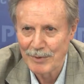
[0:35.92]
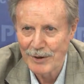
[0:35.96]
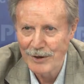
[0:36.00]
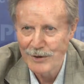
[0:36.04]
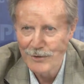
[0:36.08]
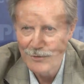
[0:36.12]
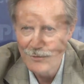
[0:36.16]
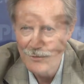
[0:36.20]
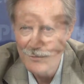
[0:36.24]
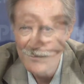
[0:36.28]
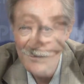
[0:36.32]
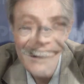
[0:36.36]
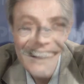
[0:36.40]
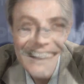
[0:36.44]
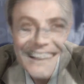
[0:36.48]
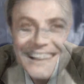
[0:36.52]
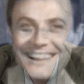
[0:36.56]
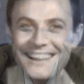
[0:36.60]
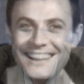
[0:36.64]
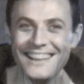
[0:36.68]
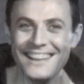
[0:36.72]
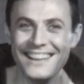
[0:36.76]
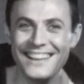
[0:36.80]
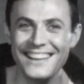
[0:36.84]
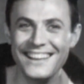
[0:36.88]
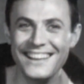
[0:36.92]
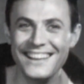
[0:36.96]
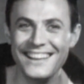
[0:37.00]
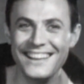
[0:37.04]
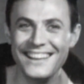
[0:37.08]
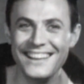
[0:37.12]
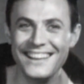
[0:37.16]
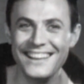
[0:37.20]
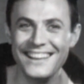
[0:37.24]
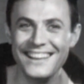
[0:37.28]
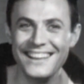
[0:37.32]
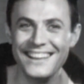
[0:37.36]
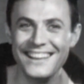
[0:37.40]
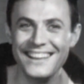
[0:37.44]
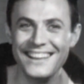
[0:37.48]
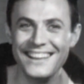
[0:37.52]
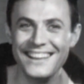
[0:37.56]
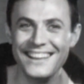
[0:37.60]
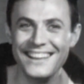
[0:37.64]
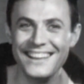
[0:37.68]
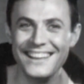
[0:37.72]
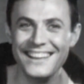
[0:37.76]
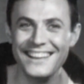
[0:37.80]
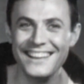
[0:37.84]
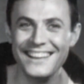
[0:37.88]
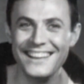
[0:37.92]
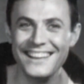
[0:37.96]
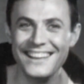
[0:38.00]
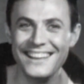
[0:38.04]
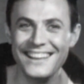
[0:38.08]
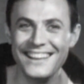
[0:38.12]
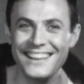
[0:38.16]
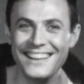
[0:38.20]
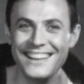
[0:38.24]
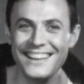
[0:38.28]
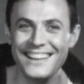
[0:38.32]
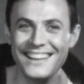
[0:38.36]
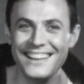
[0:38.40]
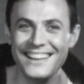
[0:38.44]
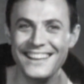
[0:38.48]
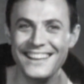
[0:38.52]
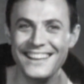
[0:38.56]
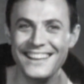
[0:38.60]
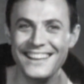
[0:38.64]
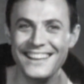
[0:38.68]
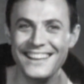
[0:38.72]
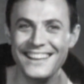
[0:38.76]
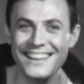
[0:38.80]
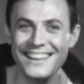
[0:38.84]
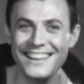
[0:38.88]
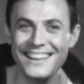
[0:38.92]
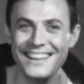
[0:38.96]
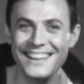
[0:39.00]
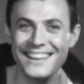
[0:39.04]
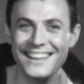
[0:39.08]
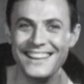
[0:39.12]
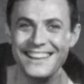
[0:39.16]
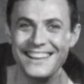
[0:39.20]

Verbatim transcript: приемов такой есть очень красивый. Кстати,